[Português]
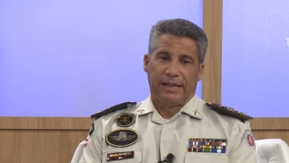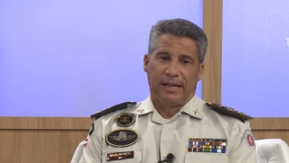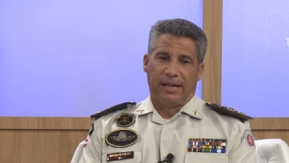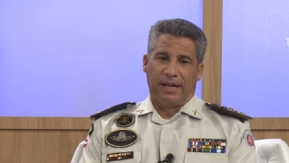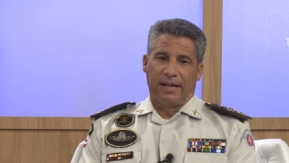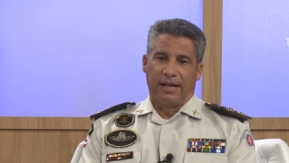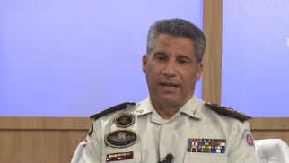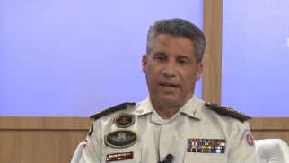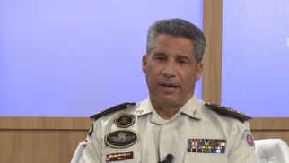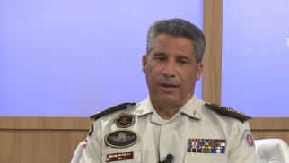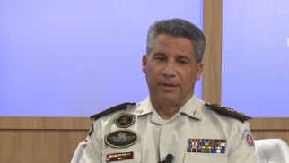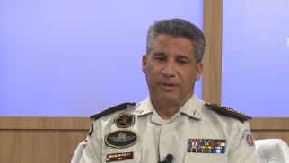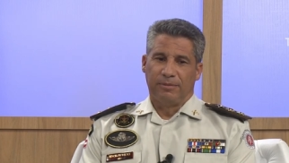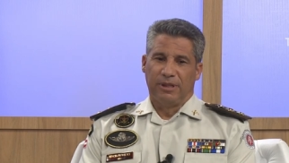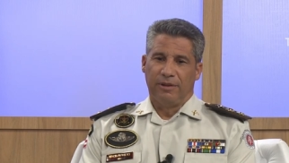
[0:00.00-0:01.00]

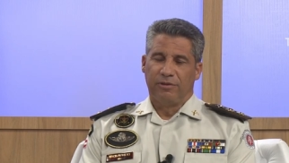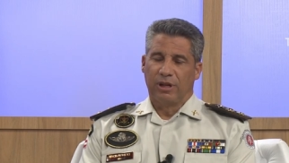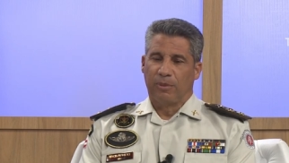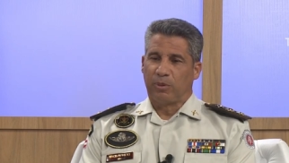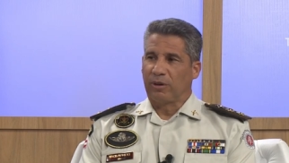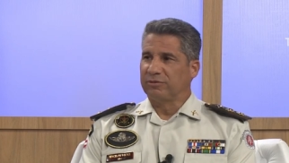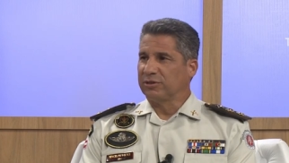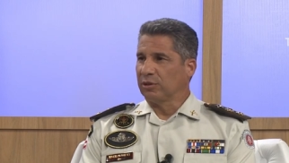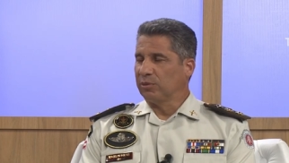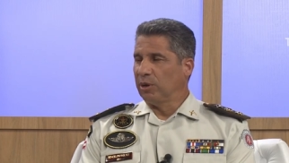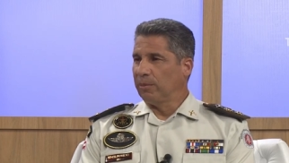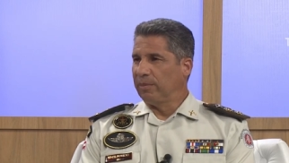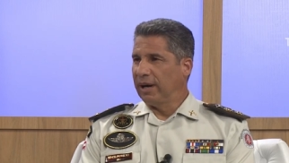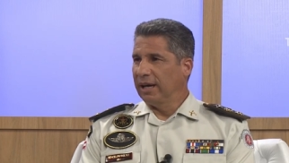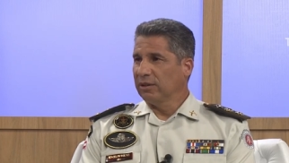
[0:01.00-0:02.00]
é, devido à profissão do
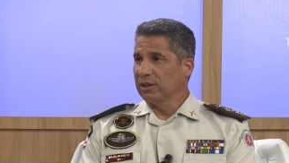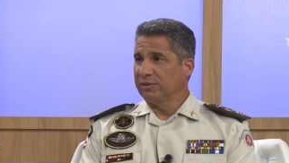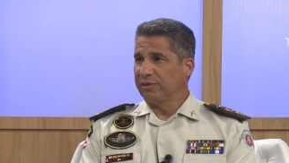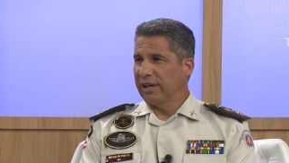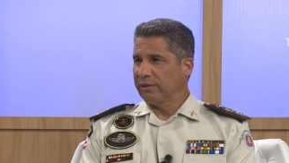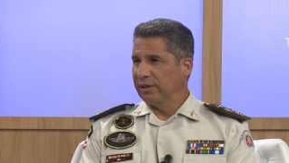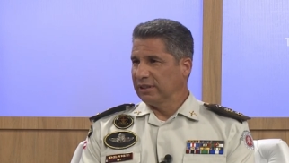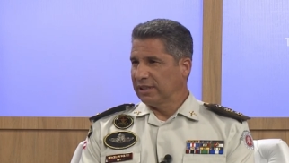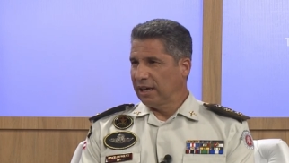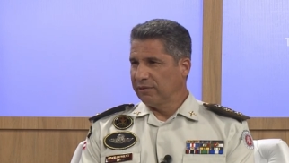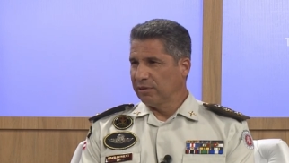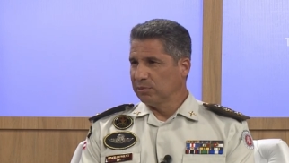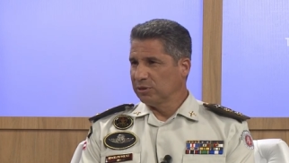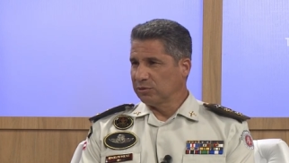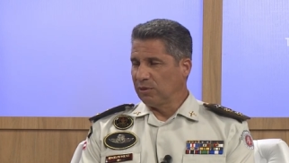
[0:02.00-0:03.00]
meu pai, nós
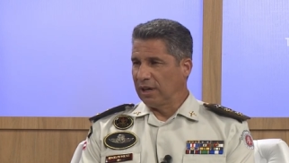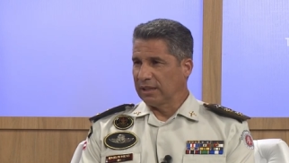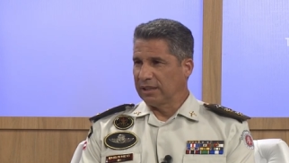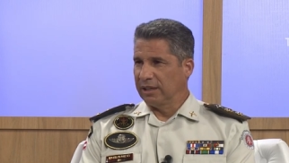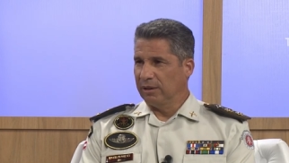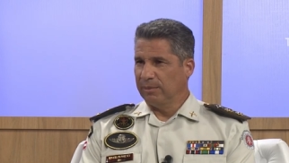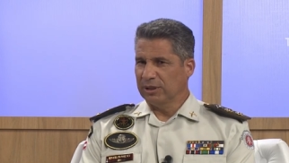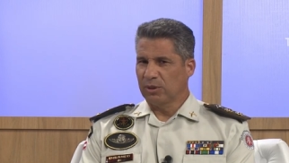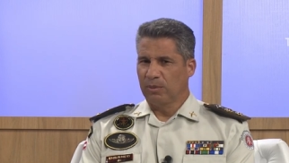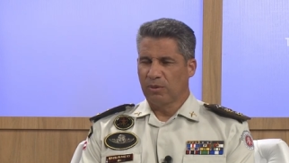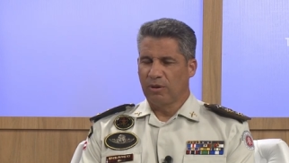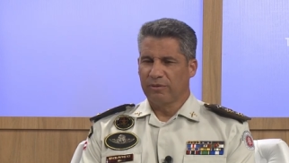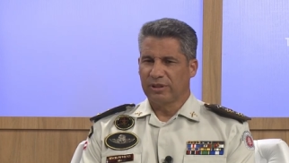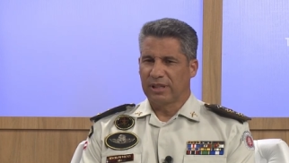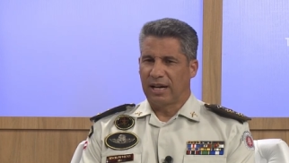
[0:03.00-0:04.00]
frequentávamos o quartel, mas como
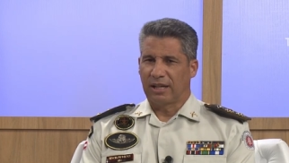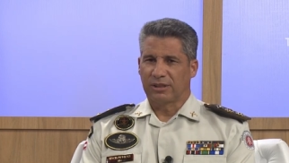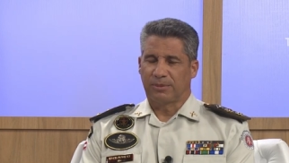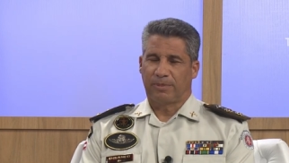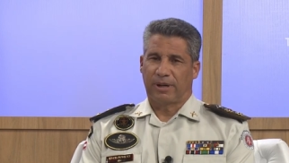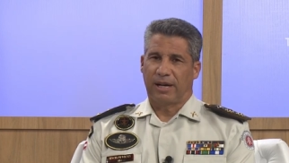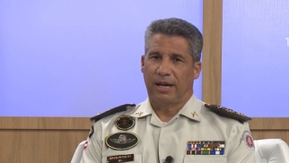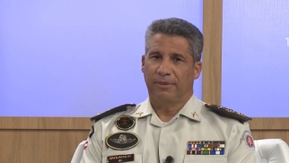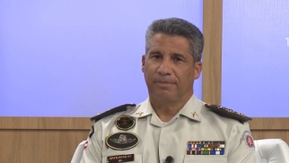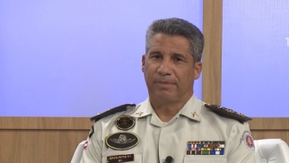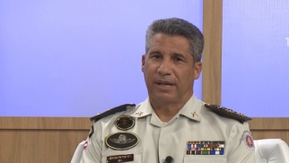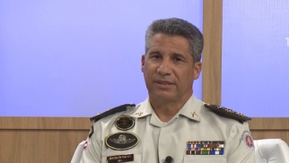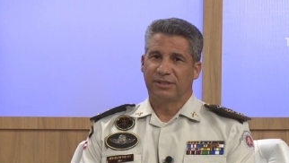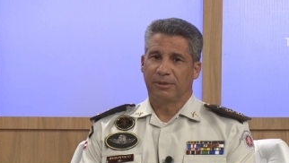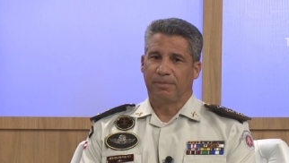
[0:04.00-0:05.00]
convidados para
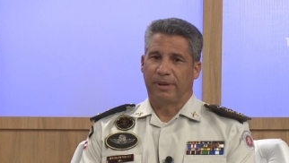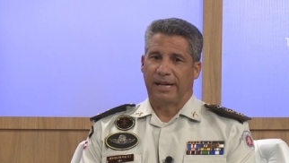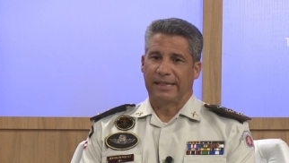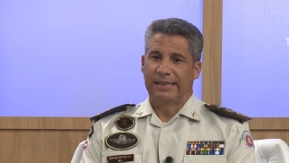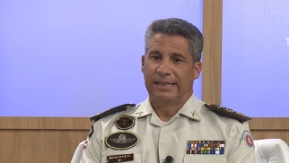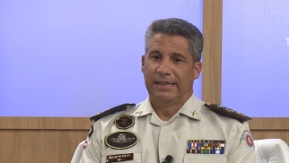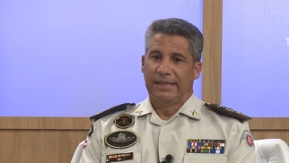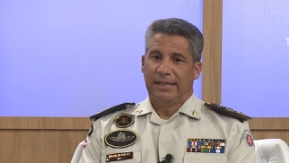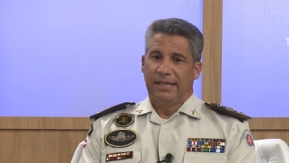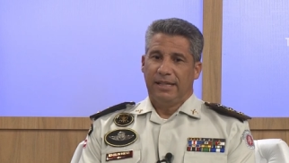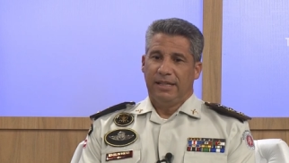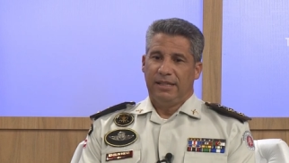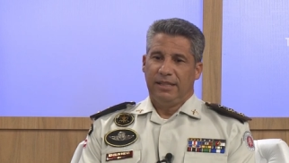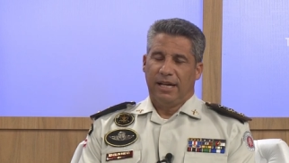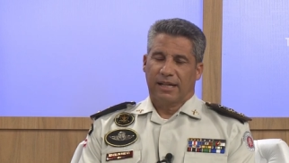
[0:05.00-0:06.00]
participar.
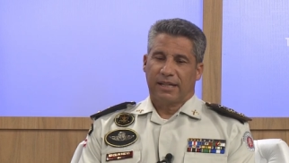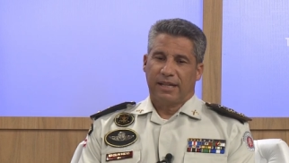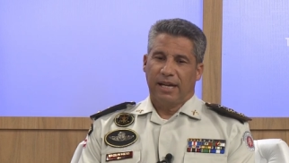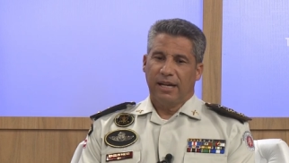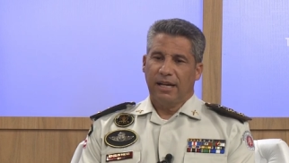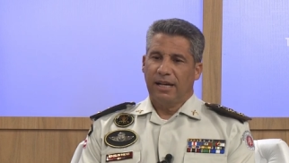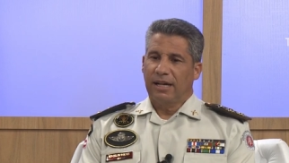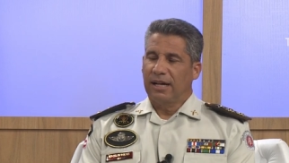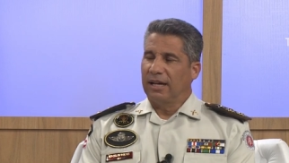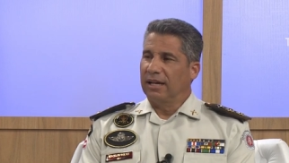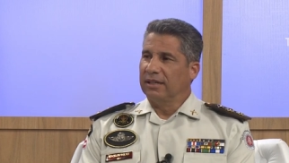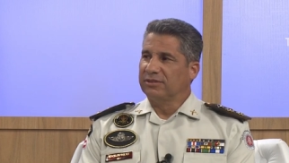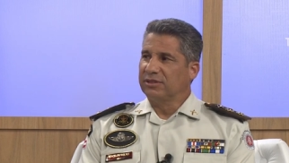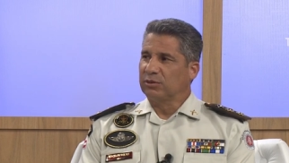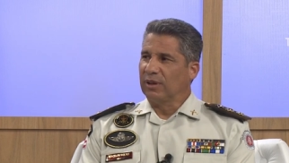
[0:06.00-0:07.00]
E aquela
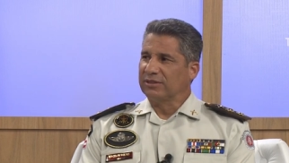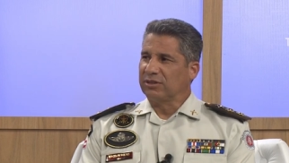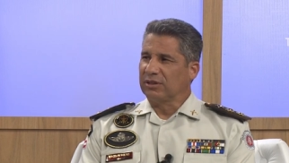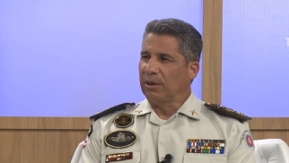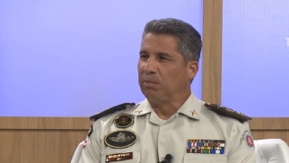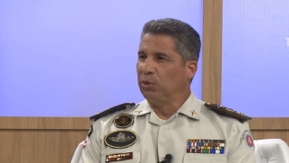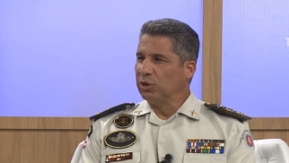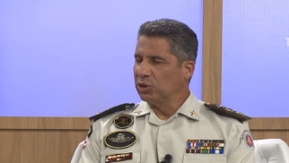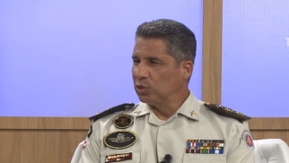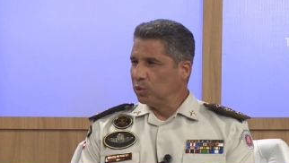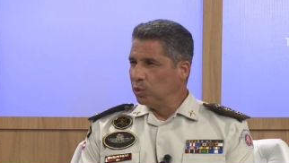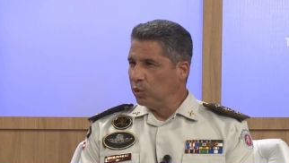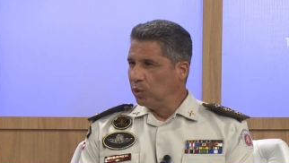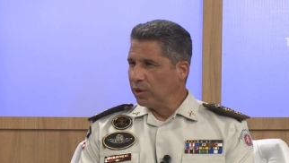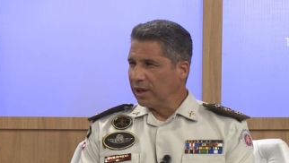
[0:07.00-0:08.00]
situação da
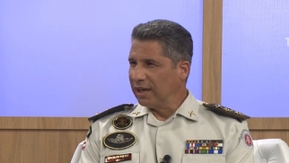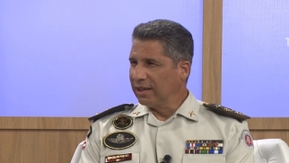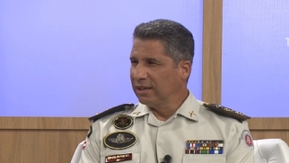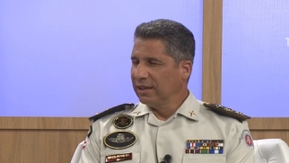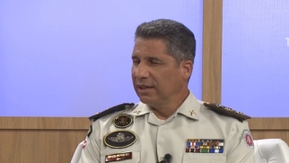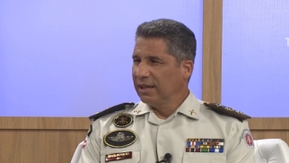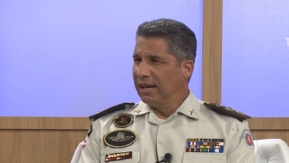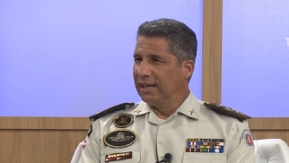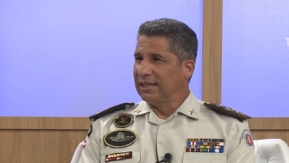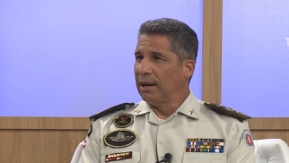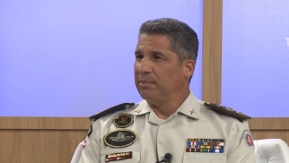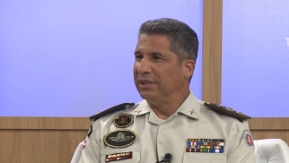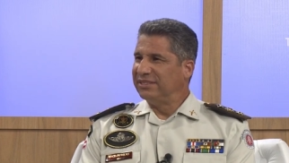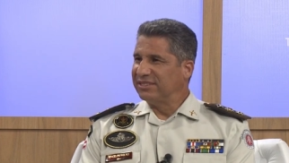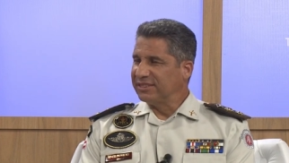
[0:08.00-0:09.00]
postura, é, da
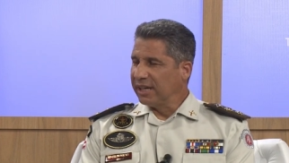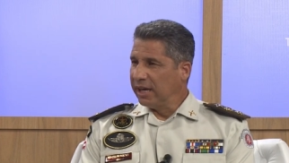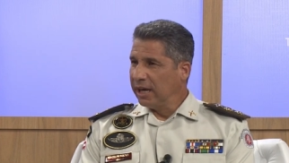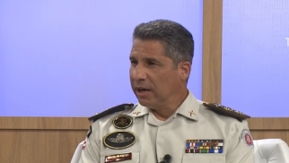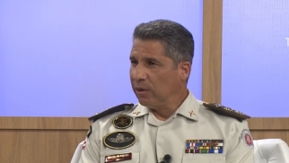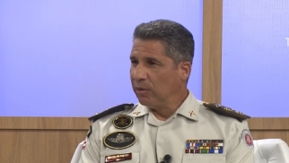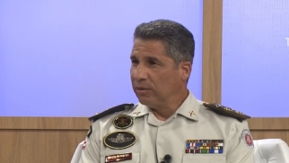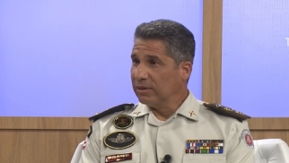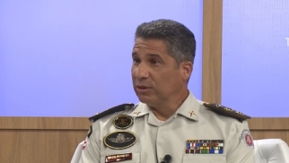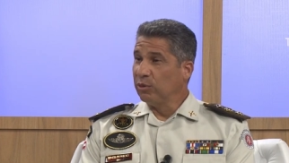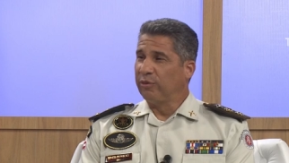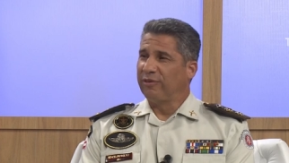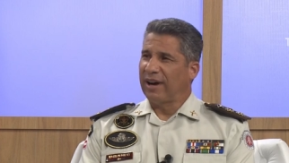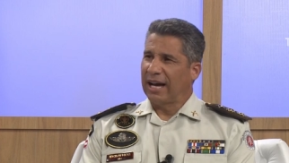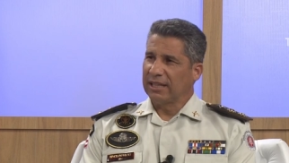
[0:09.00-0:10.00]
missão,
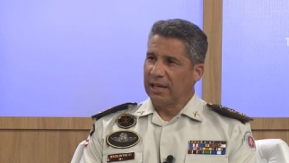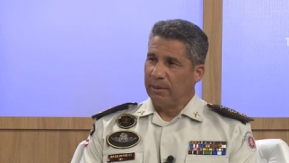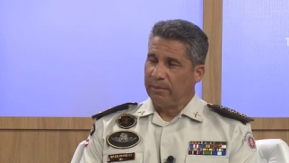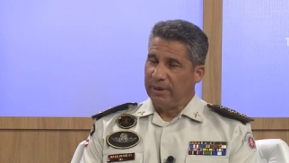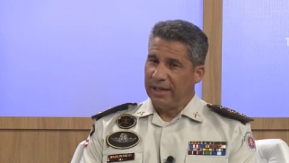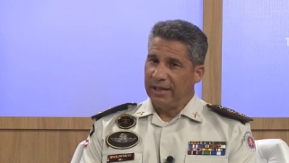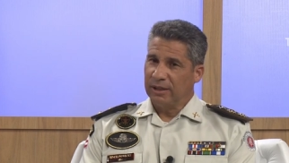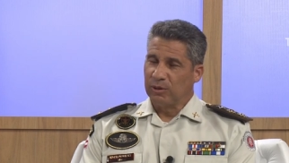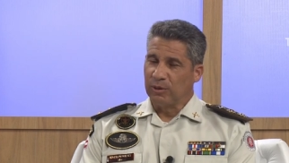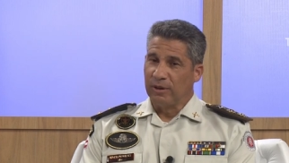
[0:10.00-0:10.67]
do fardamento. Da